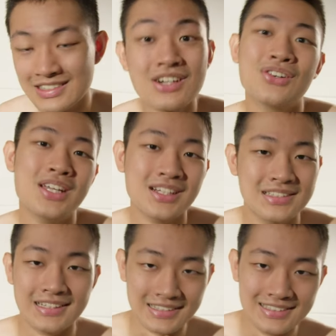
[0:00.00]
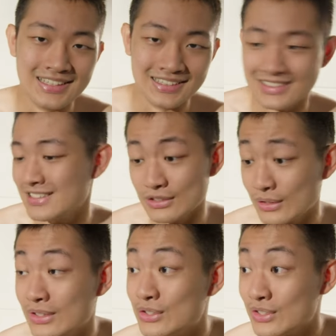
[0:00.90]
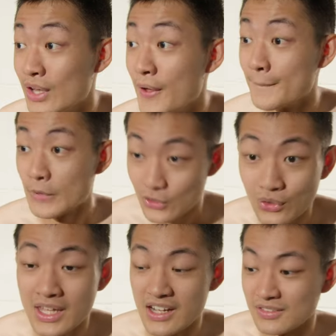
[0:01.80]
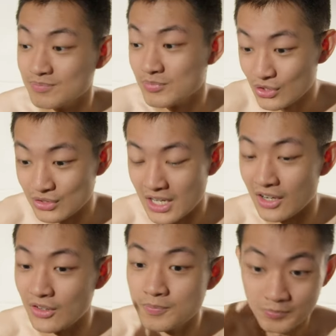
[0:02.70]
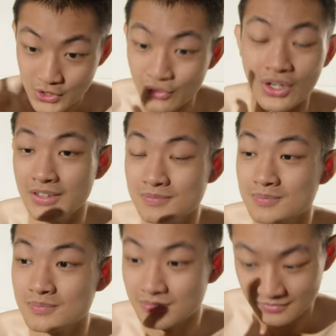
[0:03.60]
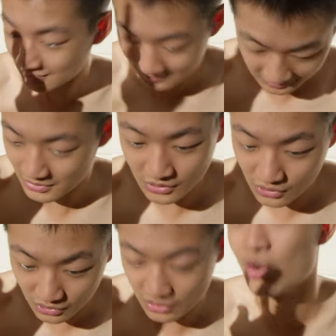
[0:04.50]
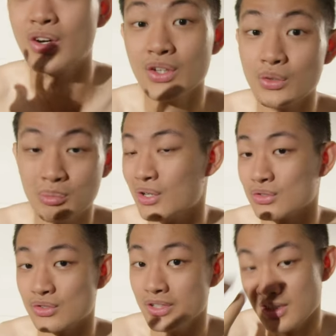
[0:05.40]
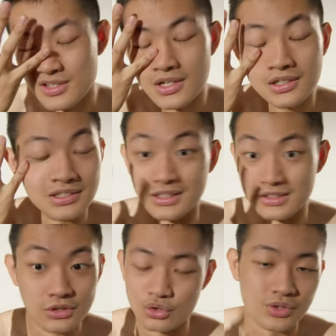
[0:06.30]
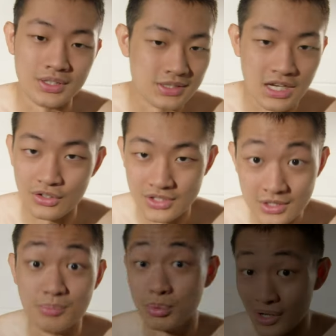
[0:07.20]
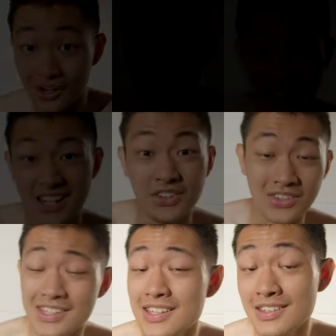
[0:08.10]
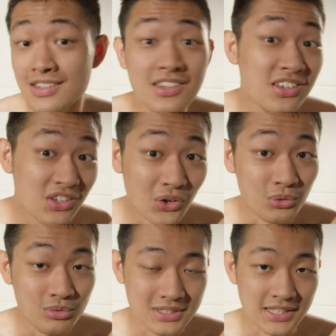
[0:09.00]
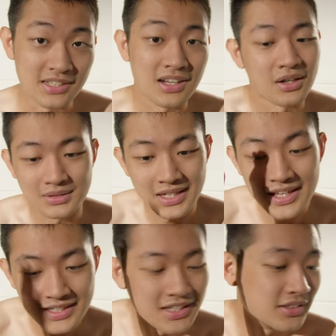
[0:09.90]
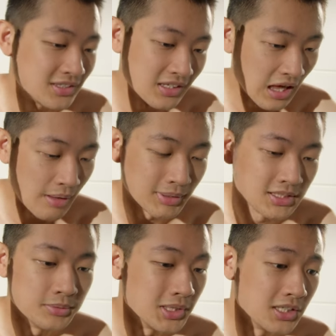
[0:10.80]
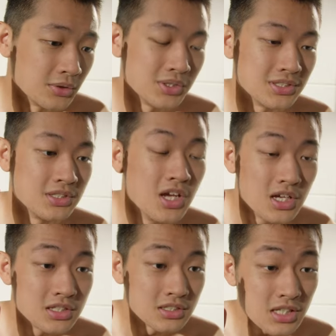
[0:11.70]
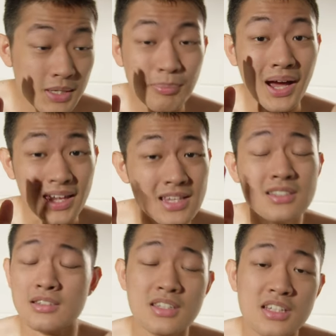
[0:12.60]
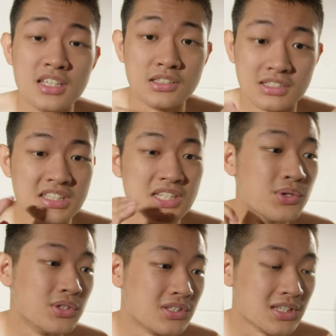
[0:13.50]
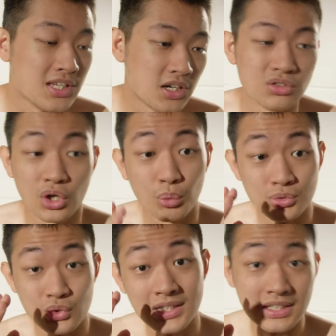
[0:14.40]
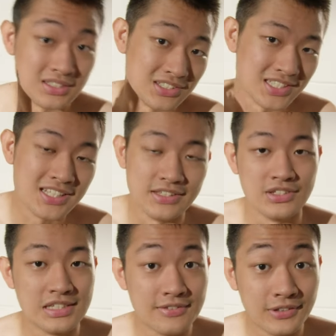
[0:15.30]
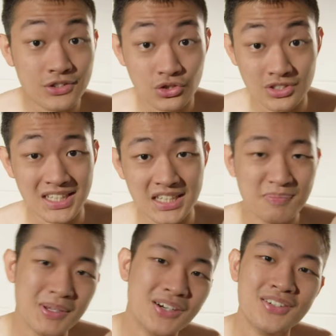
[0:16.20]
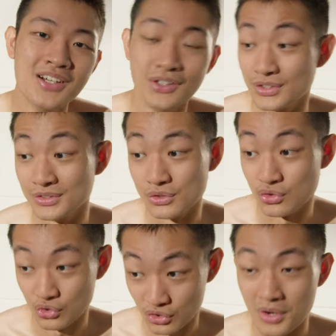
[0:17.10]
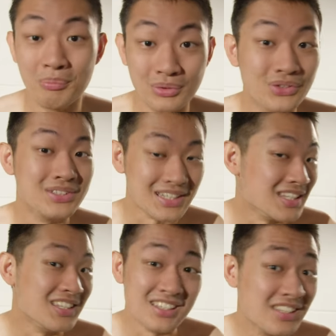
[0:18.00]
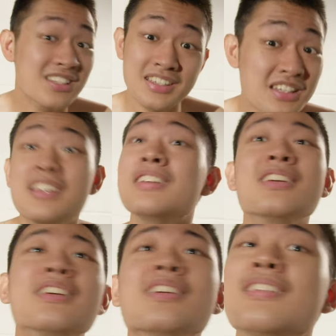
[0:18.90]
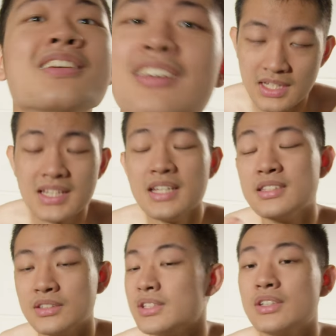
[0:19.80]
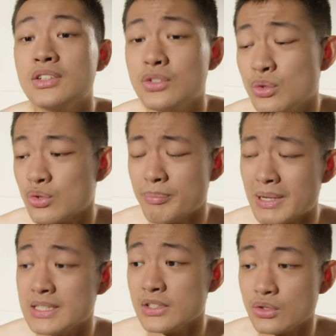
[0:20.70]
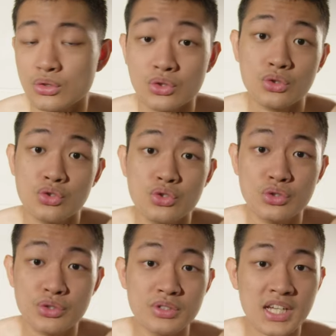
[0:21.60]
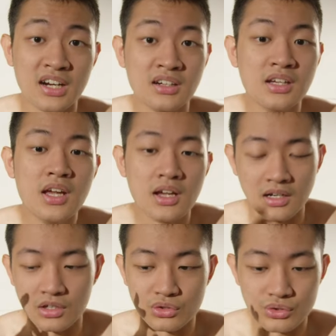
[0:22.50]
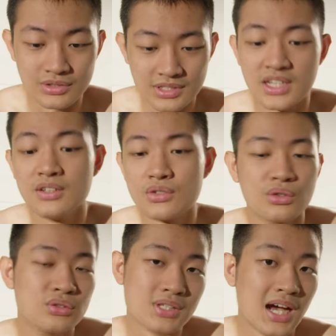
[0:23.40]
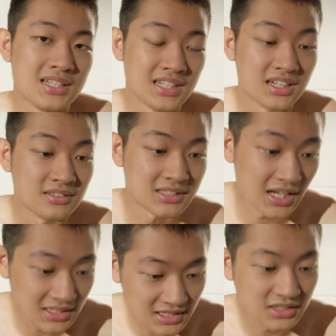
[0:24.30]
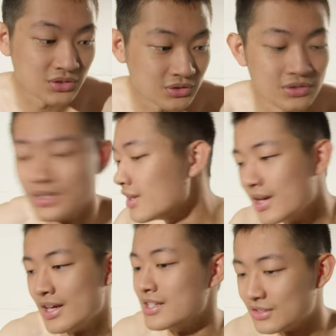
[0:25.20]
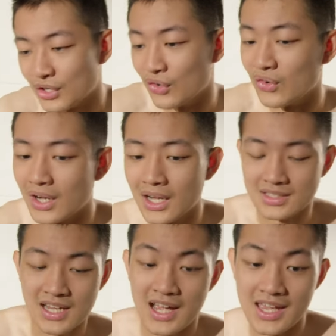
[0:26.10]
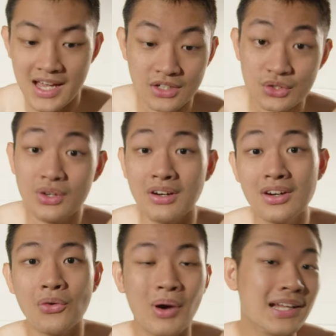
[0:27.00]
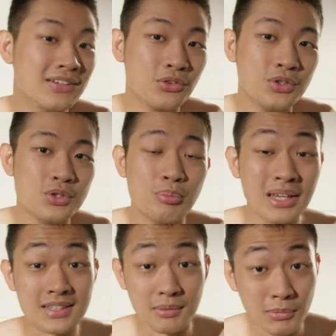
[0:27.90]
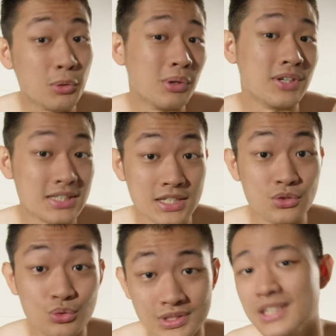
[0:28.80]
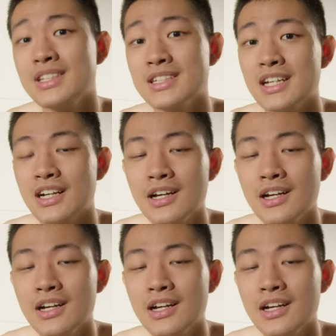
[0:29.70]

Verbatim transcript: 照亮整个寝室？所以就是又亮又吵又冷，床又不好睡，整个是睡得超级不好。来到一一一一购物节，那这一天真的还蛮特别，因为是一百一十一年十一月十一号，然后我们就在等十一点十一分十一秒，就是全部都是一一一一一。一一天早上呢，就是算蛮轻松，就是去取枪，然后就是轻松擦枪，擦枪就是。捅啊拆啊就很好玩，因为就平常没有办法接触真的枪。